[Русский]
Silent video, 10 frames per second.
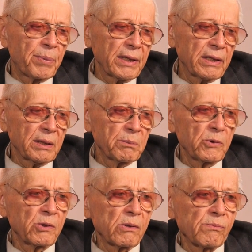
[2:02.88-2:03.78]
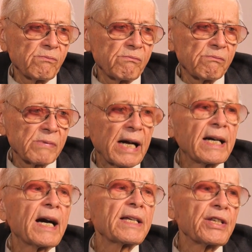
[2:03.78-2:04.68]
Поэтому
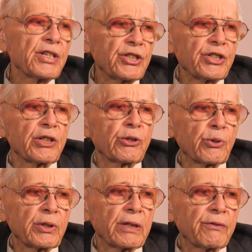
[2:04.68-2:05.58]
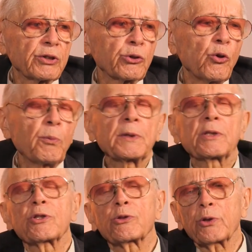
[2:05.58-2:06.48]
какая идеология? Вот
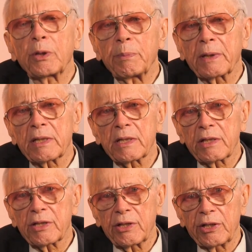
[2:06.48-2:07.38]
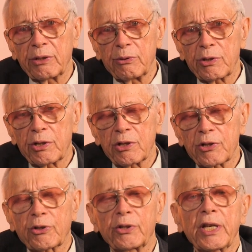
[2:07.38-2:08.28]
опыт истории показал следующее,
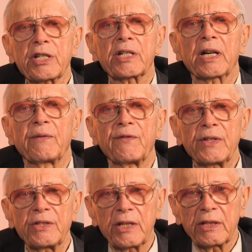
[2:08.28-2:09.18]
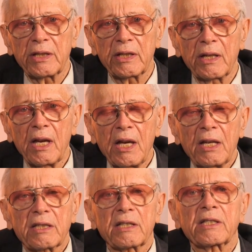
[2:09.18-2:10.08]
что наши обвинения
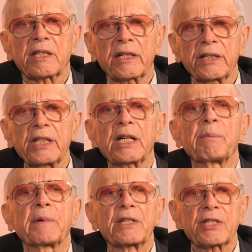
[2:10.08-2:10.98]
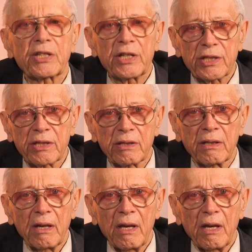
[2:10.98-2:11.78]
со стороны КПСС,